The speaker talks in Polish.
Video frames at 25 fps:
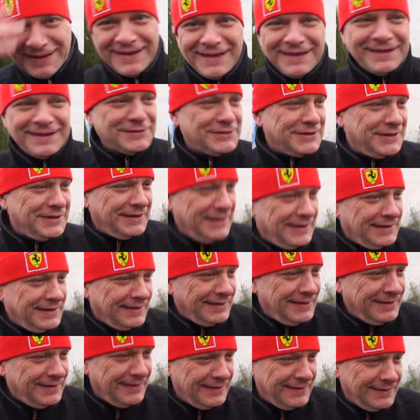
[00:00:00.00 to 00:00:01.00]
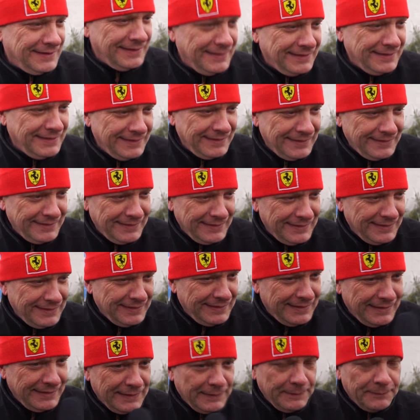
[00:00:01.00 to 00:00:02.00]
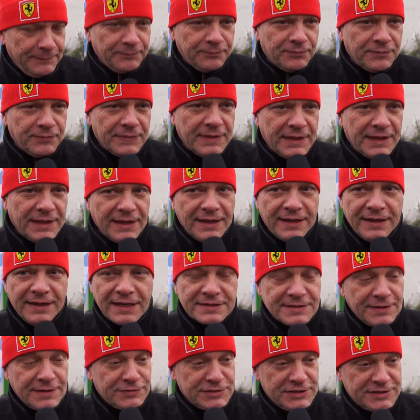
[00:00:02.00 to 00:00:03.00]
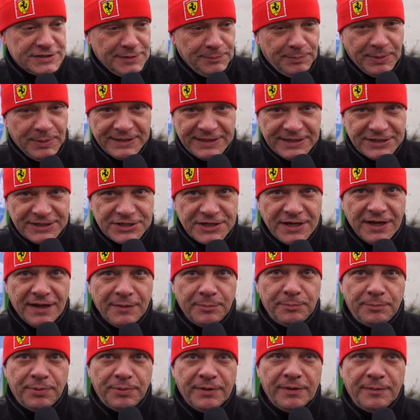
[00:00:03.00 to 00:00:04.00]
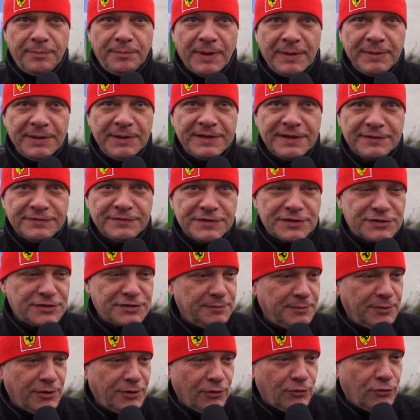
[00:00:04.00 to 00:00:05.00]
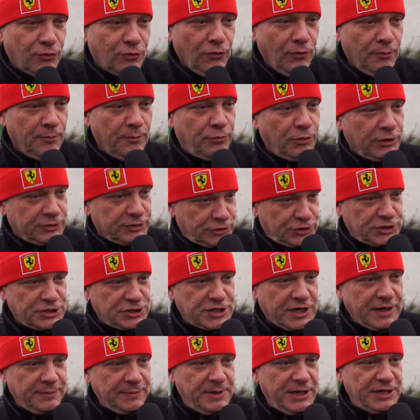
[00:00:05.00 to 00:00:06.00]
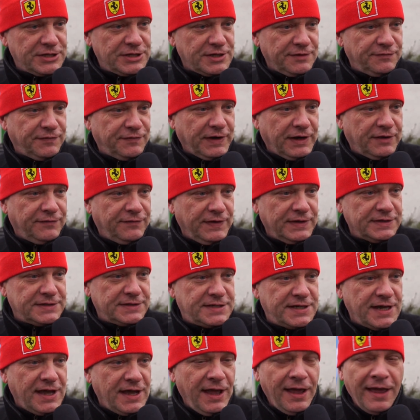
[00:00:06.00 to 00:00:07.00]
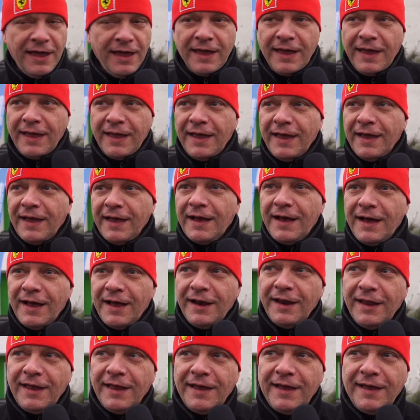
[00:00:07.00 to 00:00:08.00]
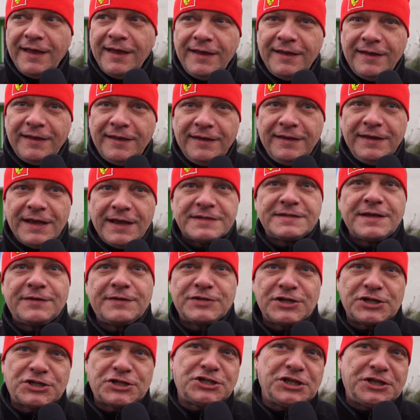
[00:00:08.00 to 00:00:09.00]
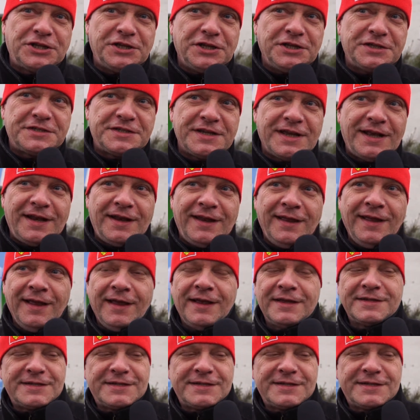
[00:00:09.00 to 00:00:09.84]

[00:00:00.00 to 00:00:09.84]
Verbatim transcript: Co pan sądzi o naszej akcji? Jak zawsze sympatyczna. Pamiętam w zeszłym roku była troszeczkę mniejsza frekwencja, ale jak zawsze szczytny cel.